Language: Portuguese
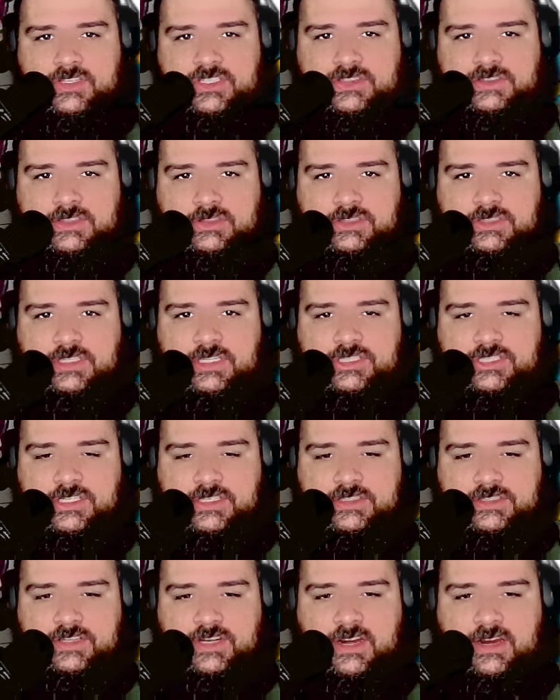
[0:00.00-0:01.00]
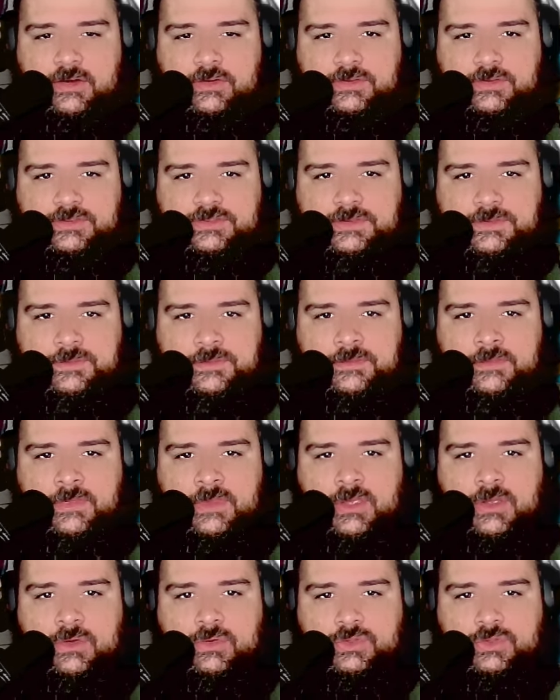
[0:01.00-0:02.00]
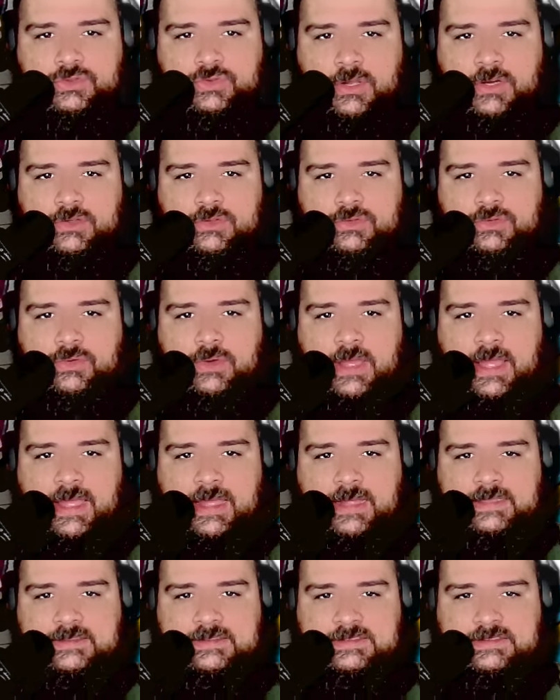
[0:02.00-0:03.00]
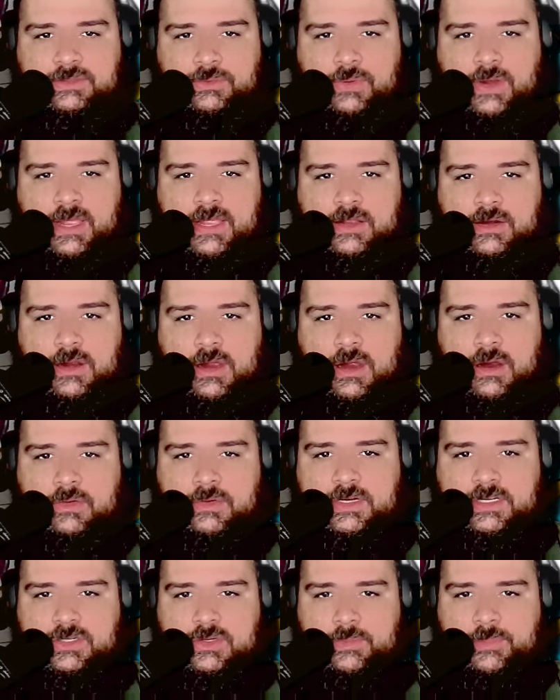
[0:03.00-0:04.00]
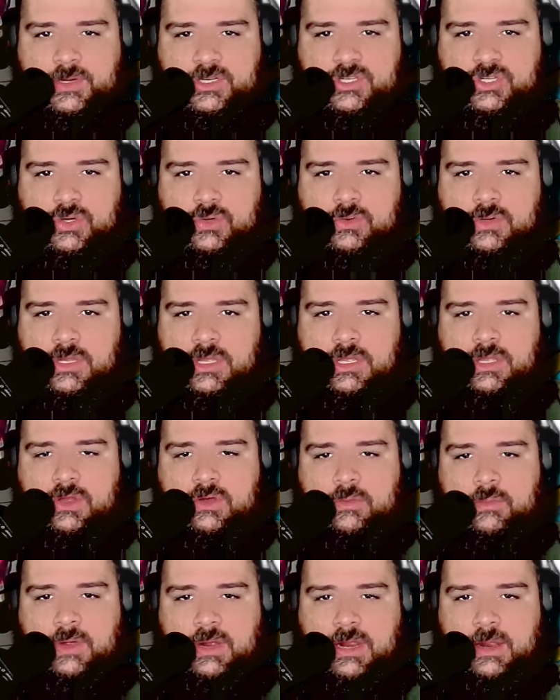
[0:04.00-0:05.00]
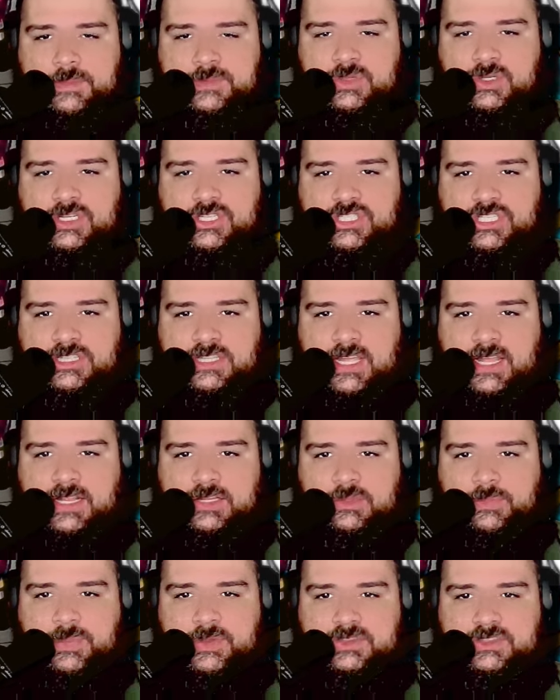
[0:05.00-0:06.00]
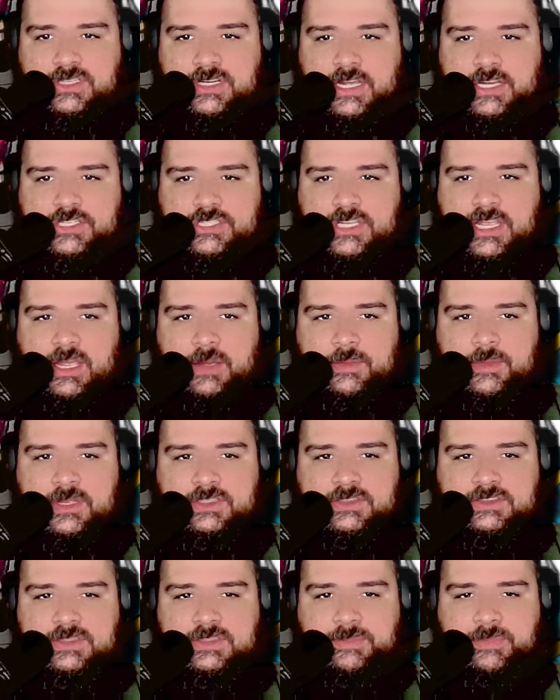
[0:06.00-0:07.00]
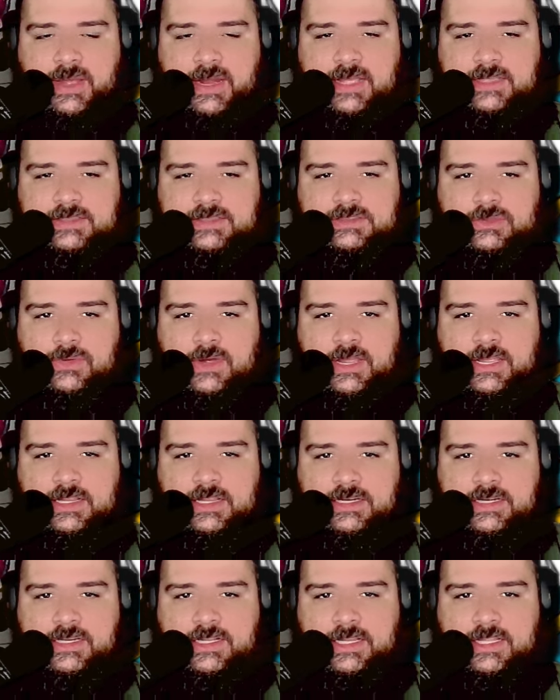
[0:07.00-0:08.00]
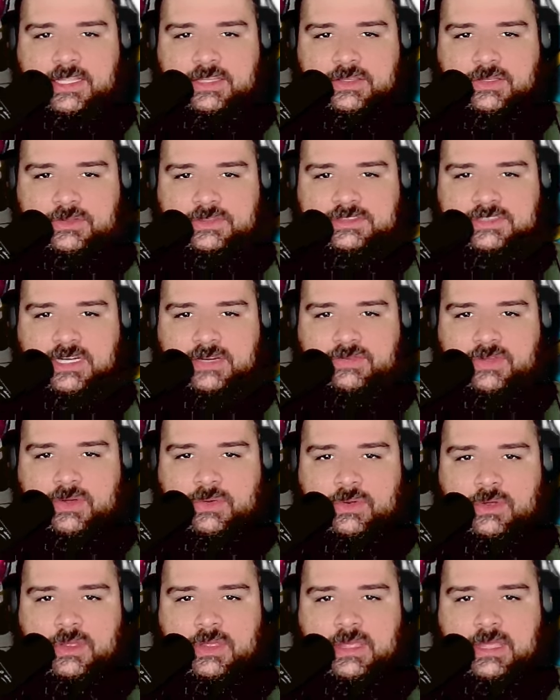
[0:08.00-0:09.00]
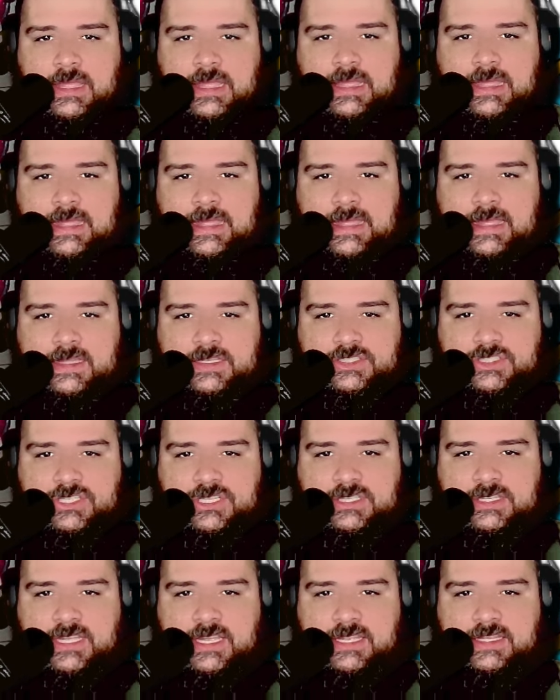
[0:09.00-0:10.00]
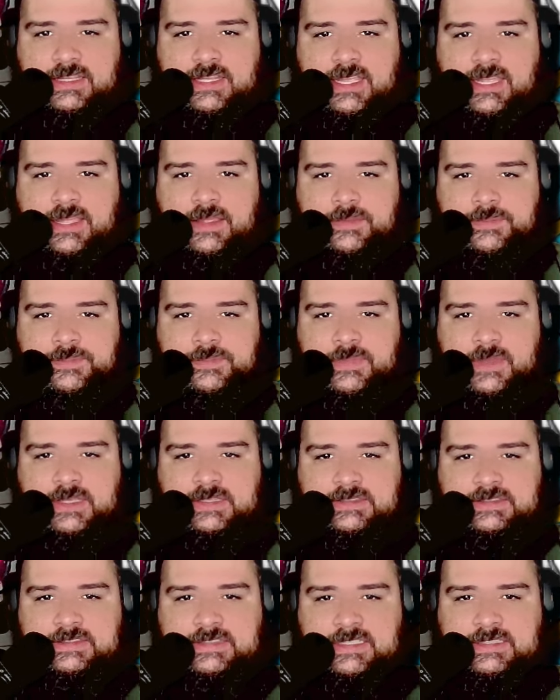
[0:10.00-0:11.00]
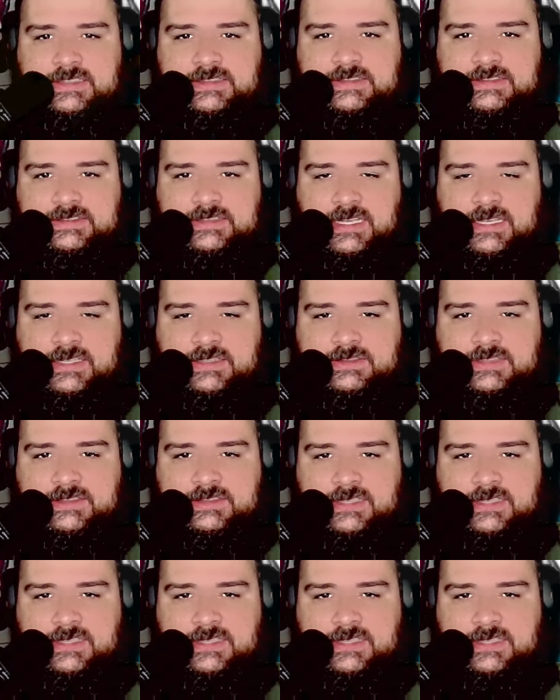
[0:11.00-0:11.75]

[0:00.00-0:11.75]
na nova edição de Dungeons Dragons. O usuário do ex Ryan Howard compartilhou uma captura de tela do personagem que realmente se parece com a Hillary Clinton e escreveu: Este D&D Six,